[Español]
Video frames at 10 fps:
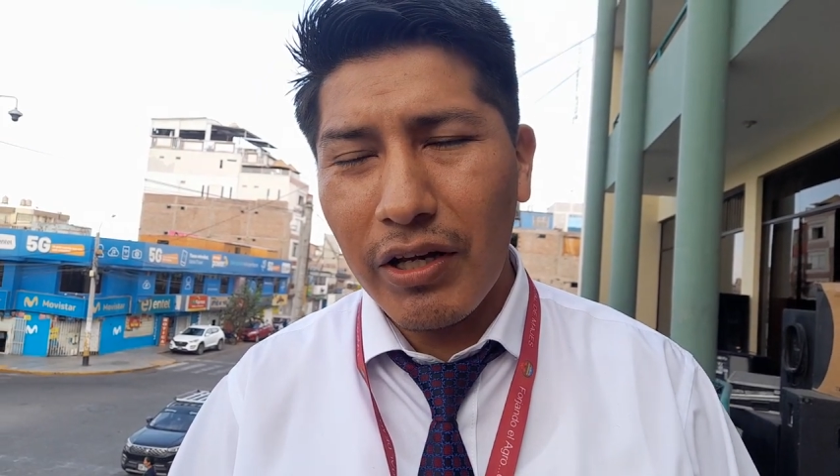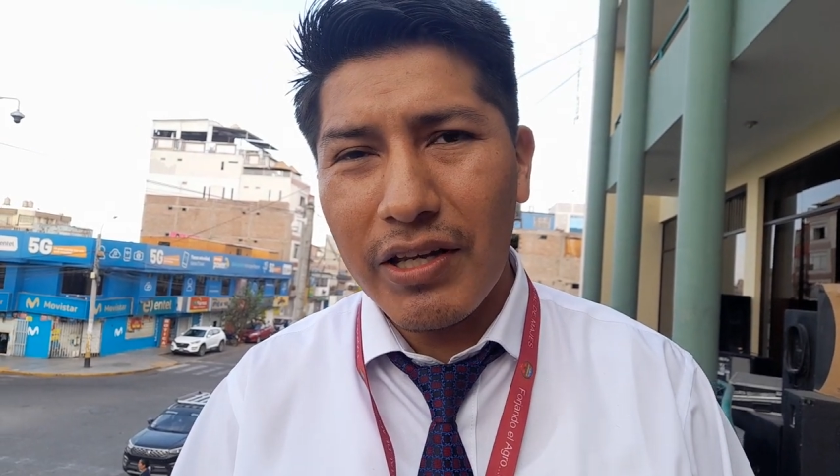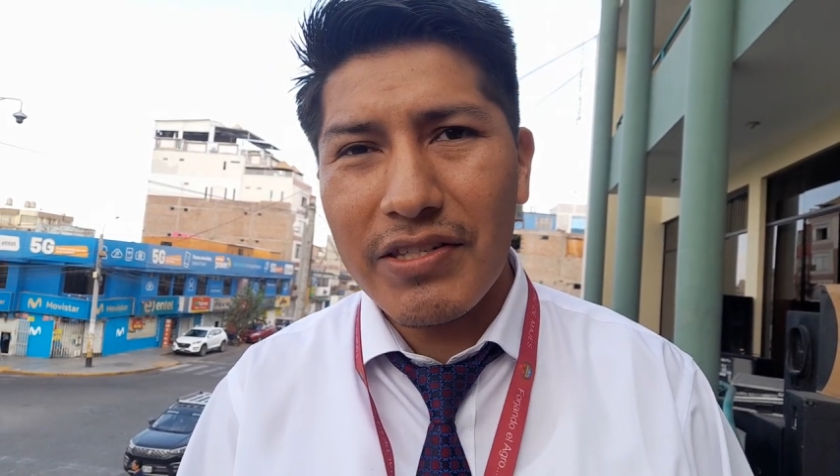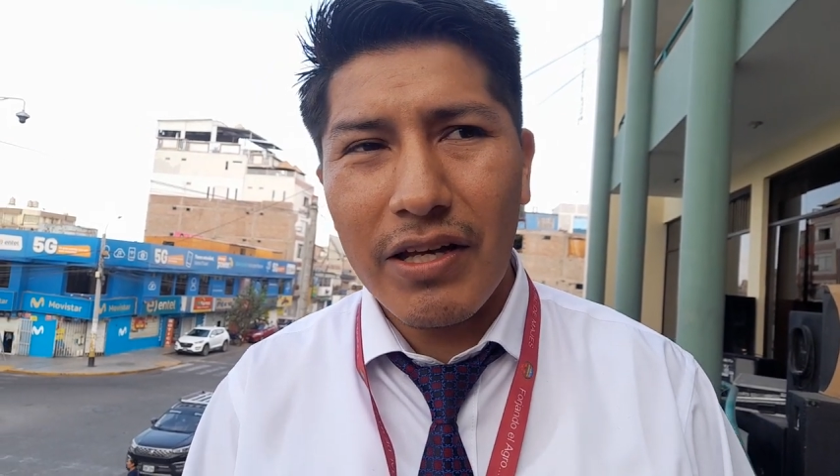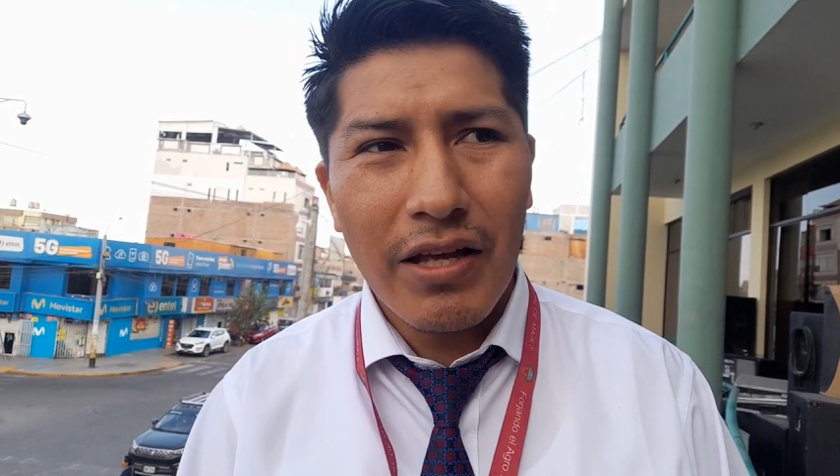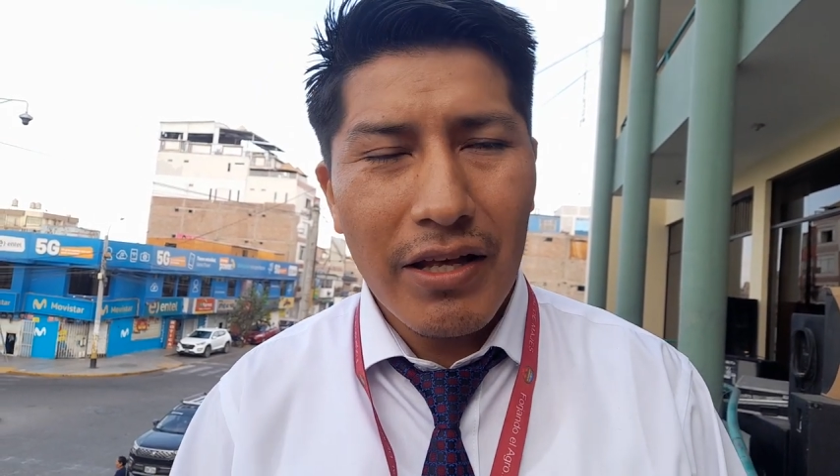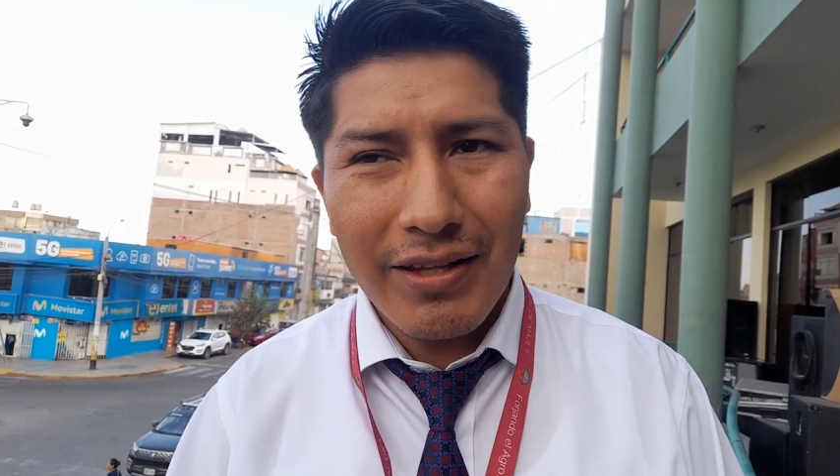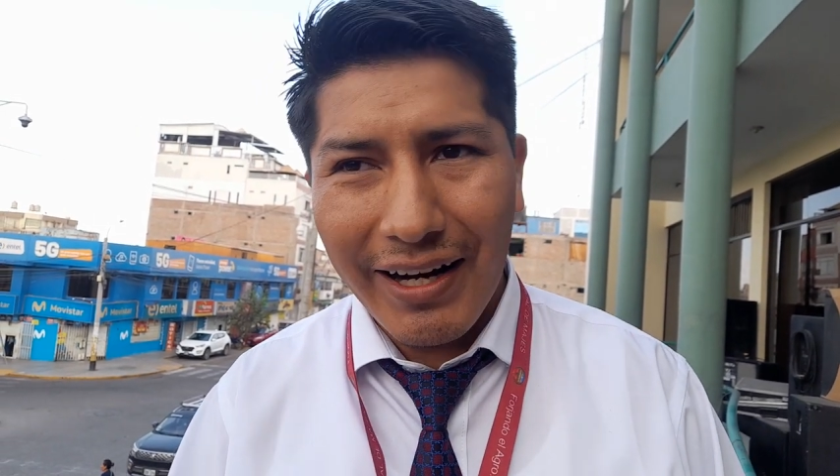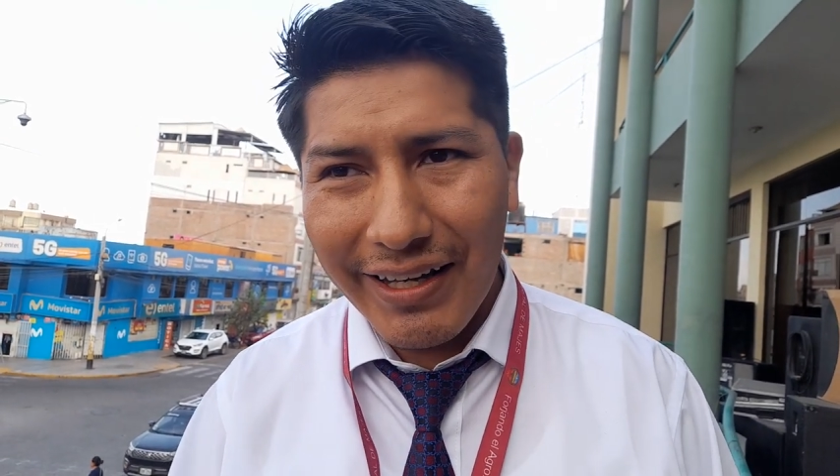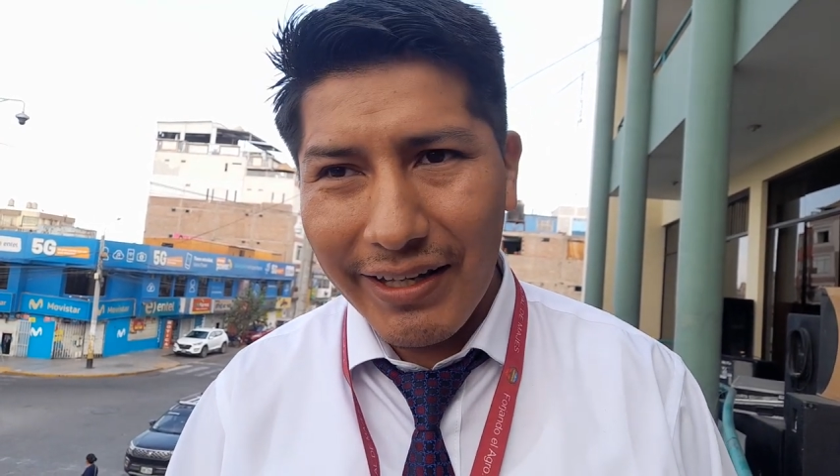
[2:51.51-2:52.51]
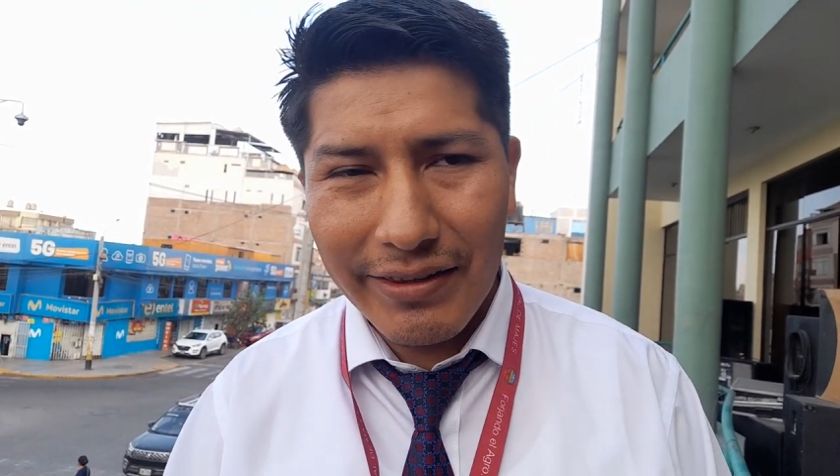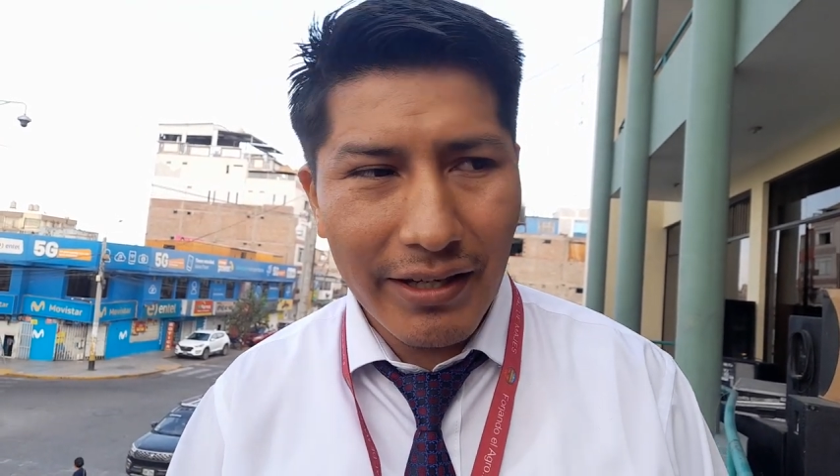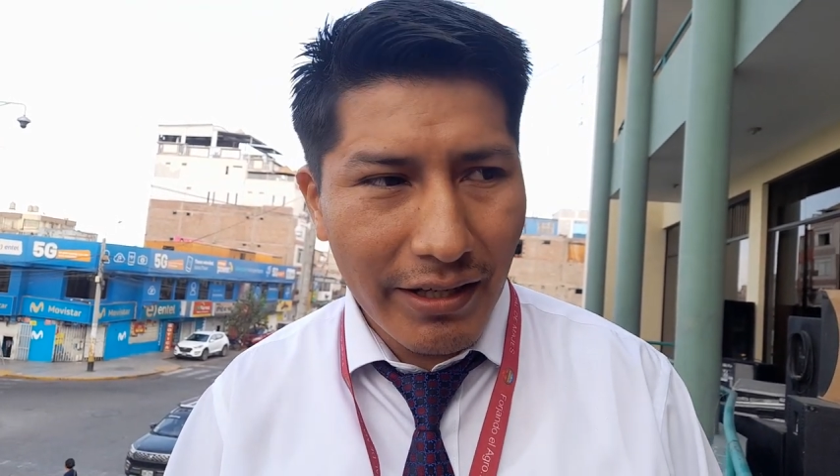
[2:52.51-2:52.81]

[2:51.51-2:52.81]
en esa trajín de